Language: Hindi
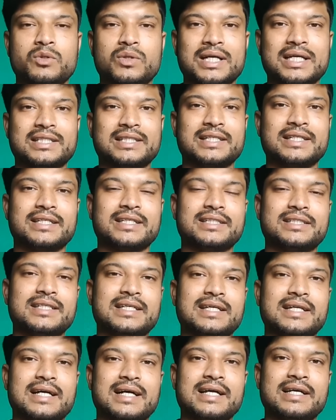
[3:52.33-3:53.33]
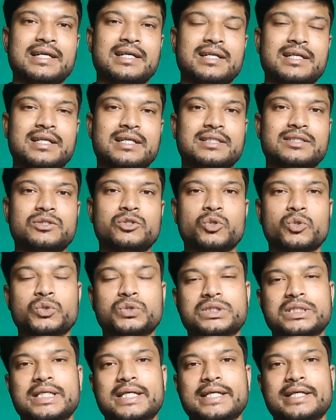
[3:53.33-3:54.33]
वो कहते हैं कि देर आए लेकिन
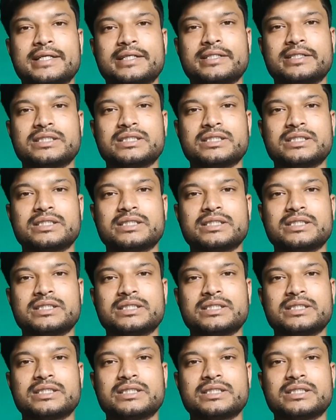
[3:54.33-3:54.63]
दुरुस्त आए